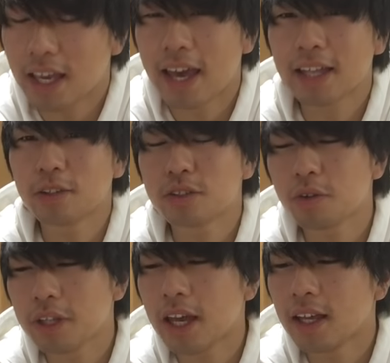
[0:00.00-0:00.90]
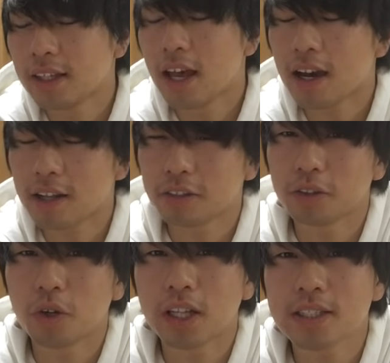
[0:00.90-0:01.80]
えっ、ー、と、すごいね、長らく
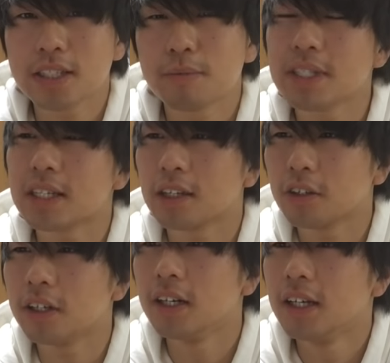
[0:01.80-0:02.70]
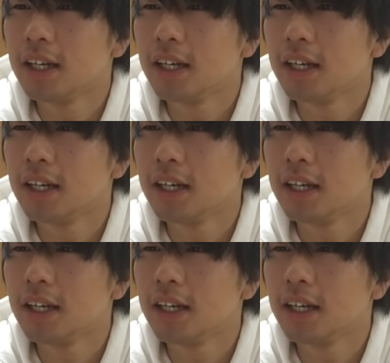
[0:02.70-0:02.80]
お話ししましたけど、